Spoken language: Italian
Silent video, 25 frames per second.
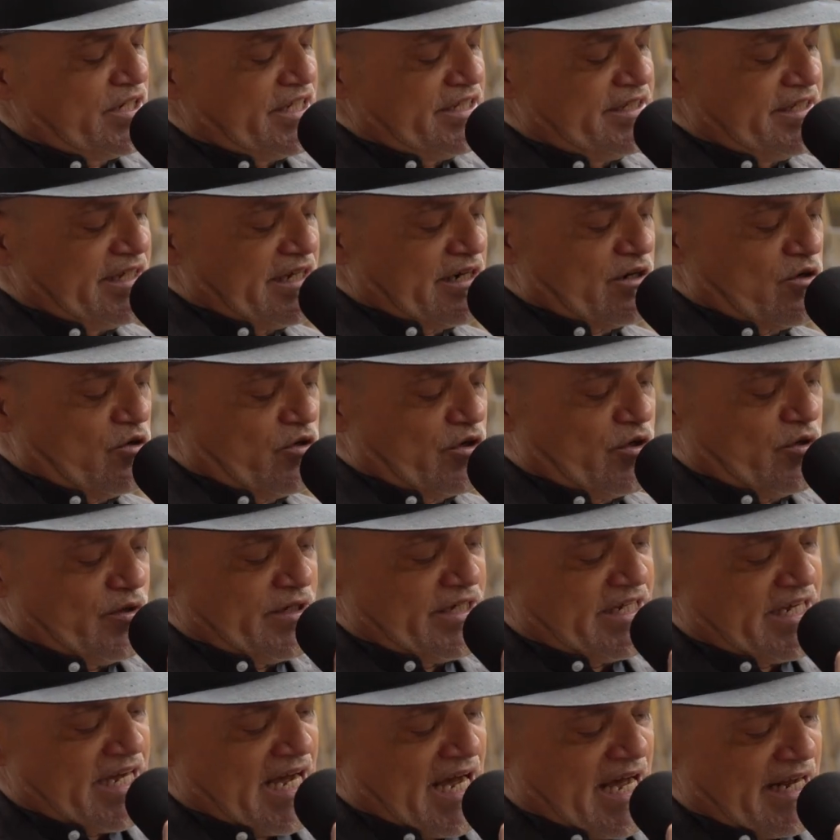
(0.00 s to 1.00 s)
Per la
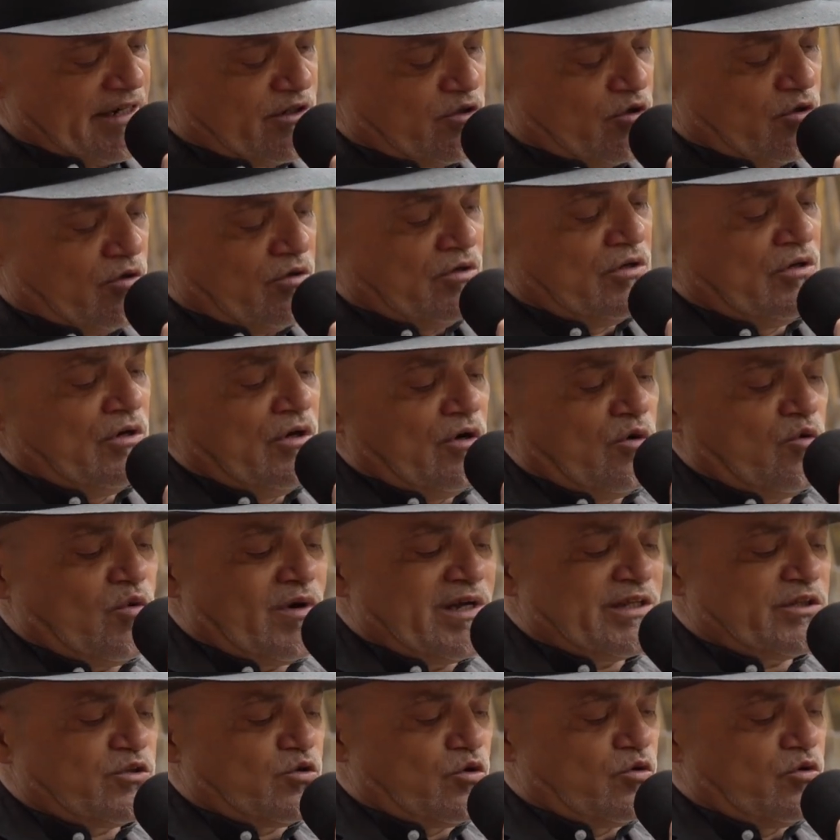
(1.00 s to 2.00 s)
narrativa, le autrici in gara sono
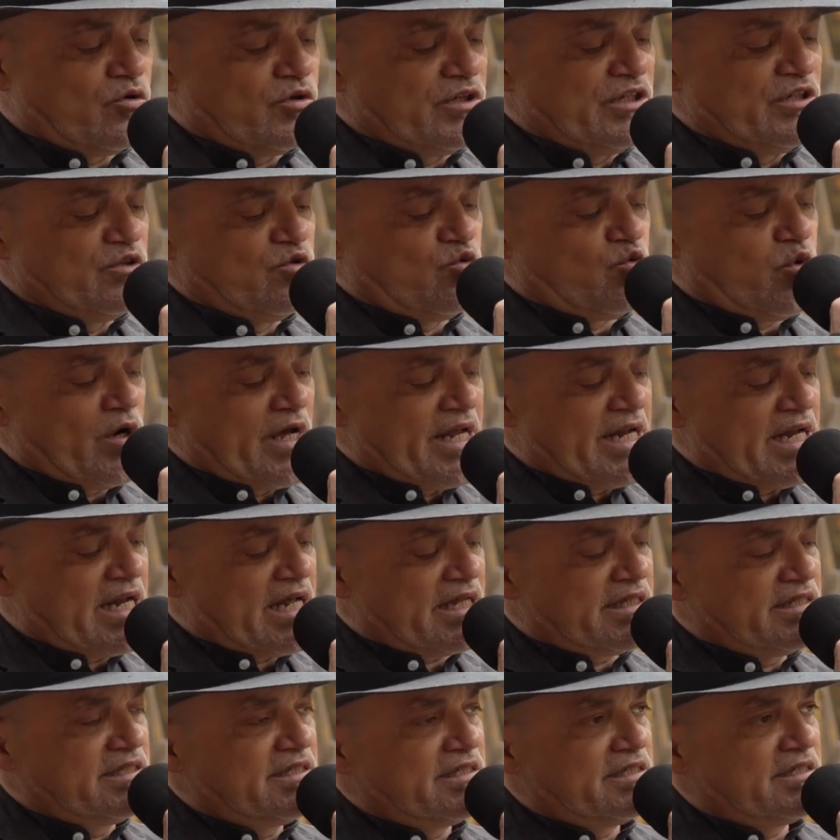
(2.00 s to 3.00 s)
Deborah
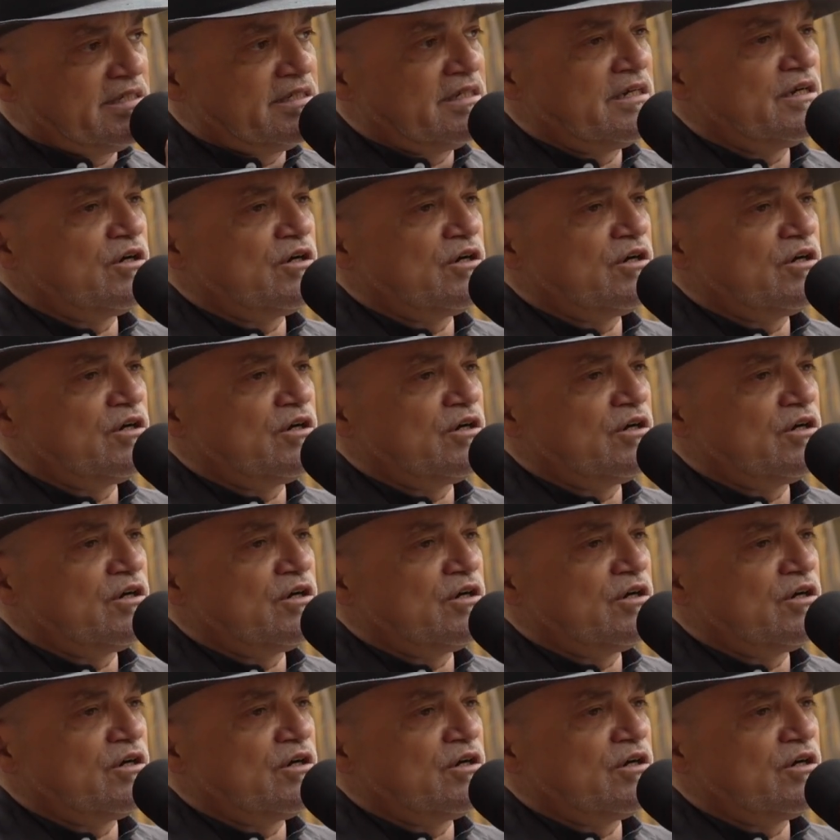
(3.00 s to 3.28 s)
Gambetta, Ilena